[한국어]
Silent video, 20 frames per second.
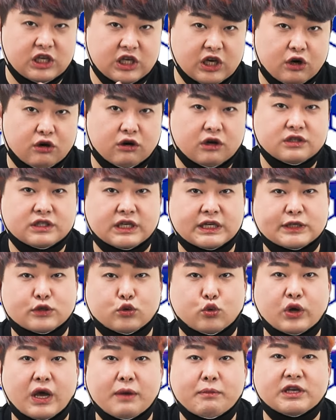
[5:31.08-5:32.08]
이억 원짜리
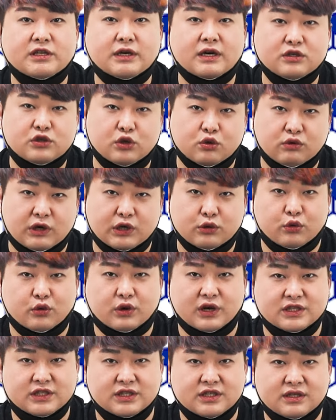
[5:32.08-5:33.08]
손해배상을
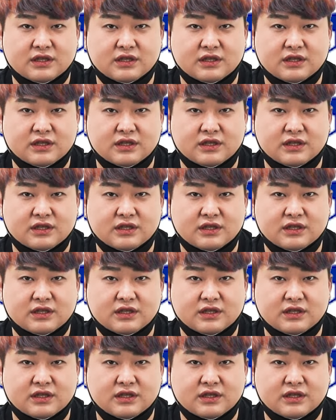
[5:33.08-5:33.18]
청구하도록 하지.